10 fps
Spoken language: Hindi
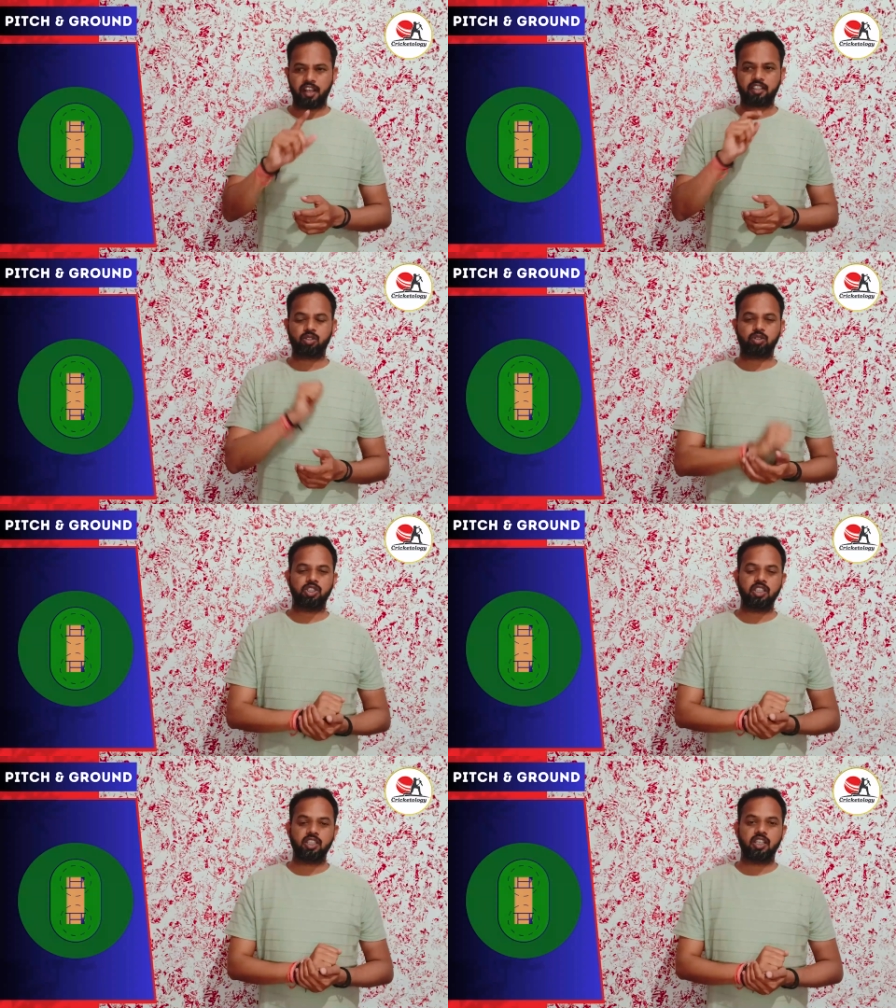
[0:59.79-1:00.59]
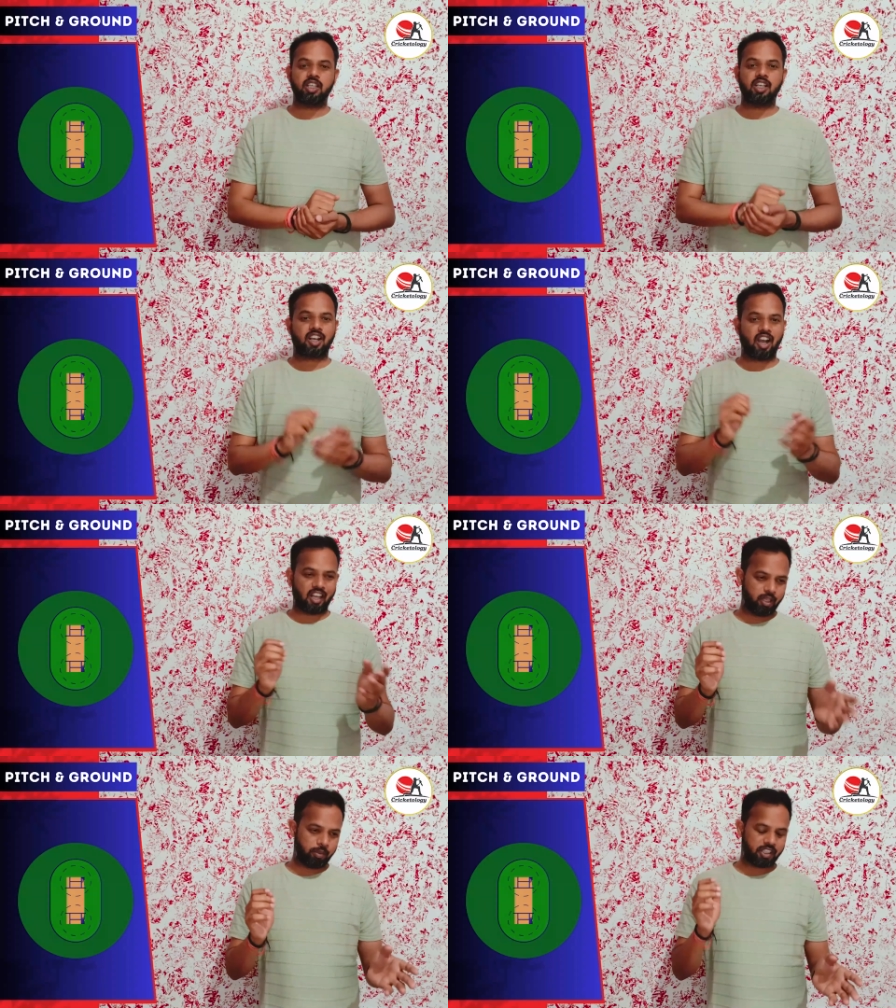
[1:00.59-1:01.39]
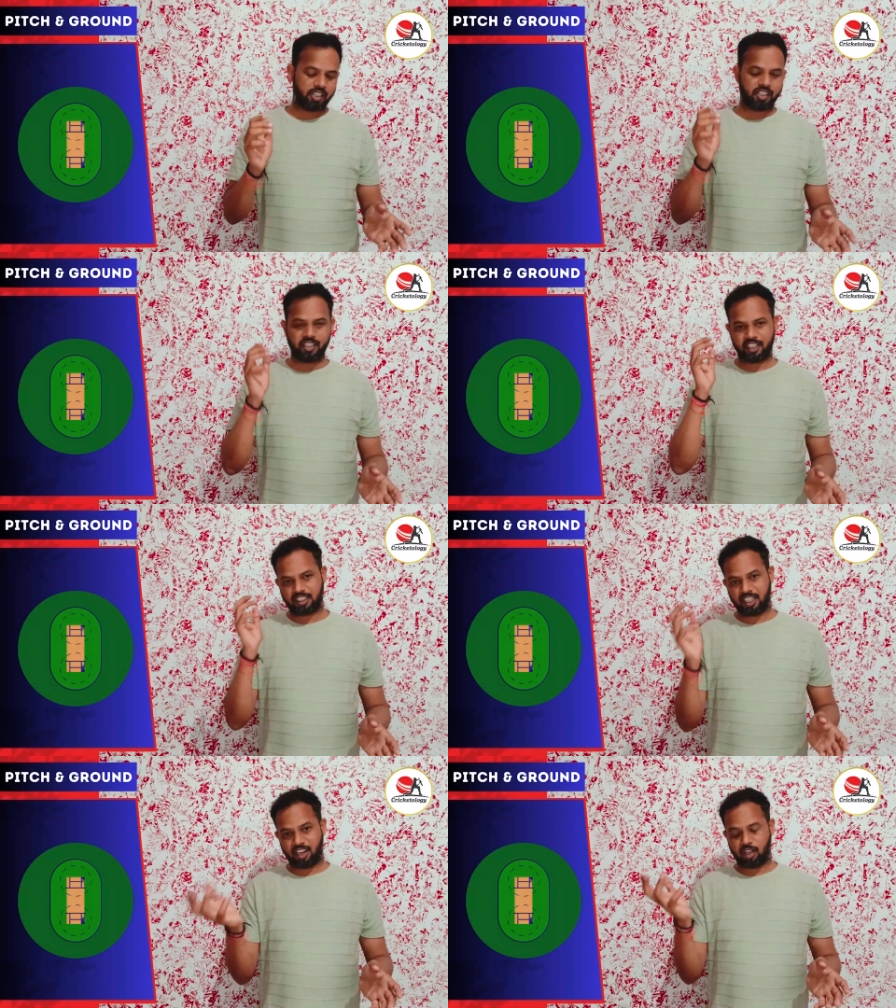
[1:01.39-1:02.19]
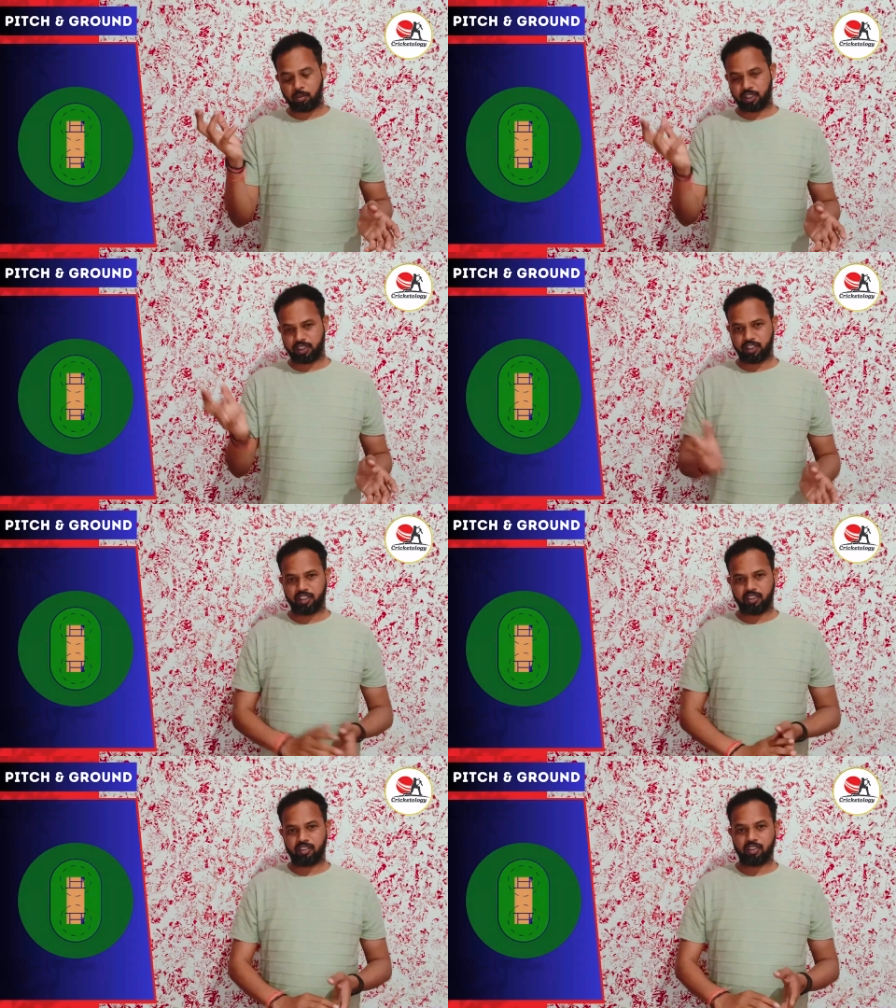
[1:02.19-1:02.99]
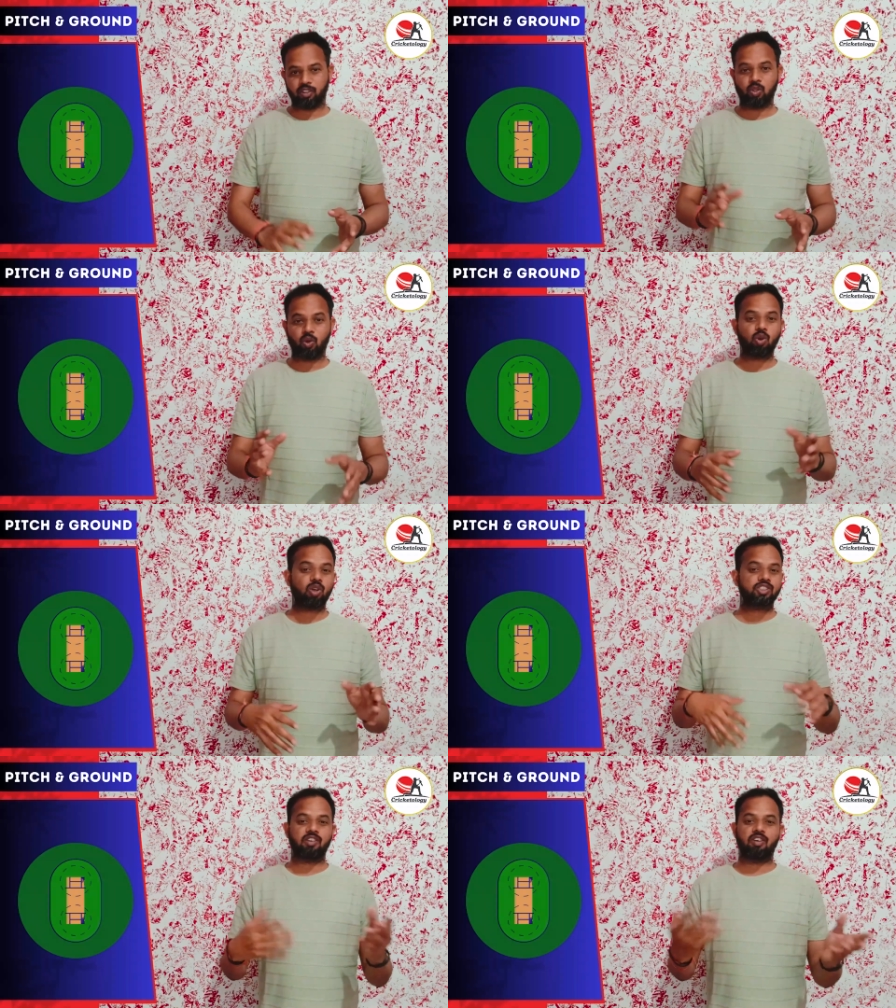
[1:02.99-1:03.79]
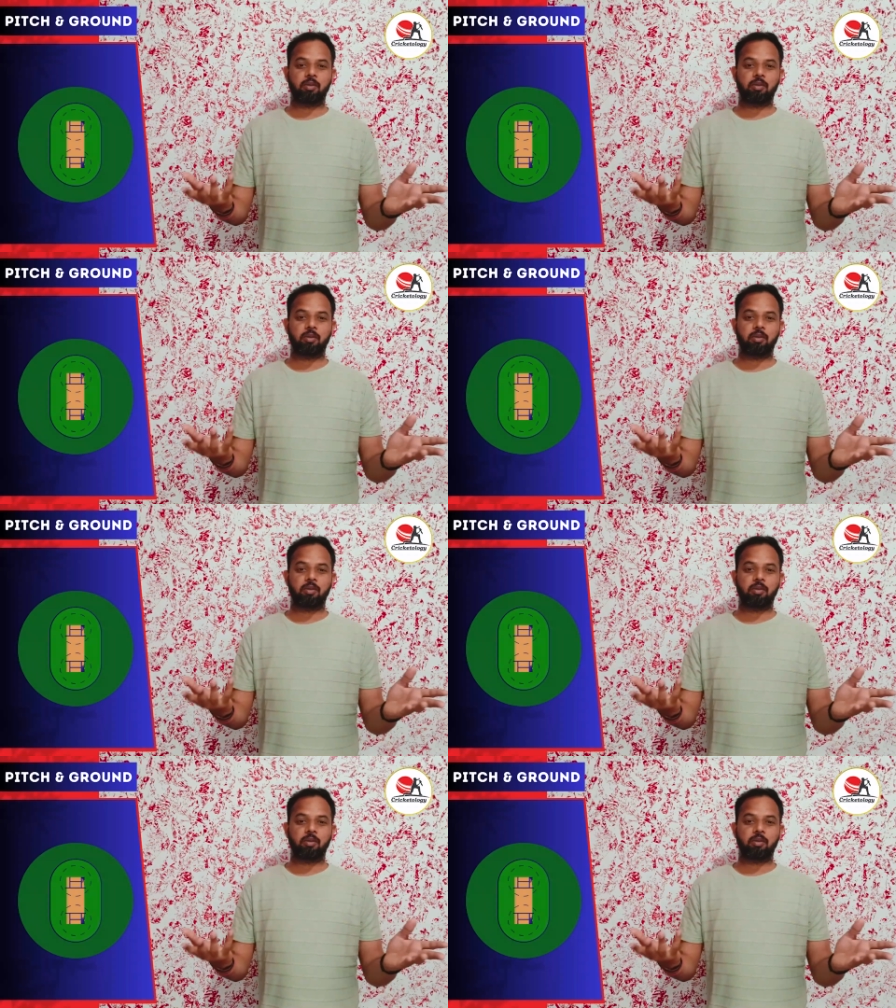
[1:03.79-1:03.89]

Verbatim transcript: एक तो थी काली मिट्टी की एक थी लाल मिट्टी की दोनों का जलवा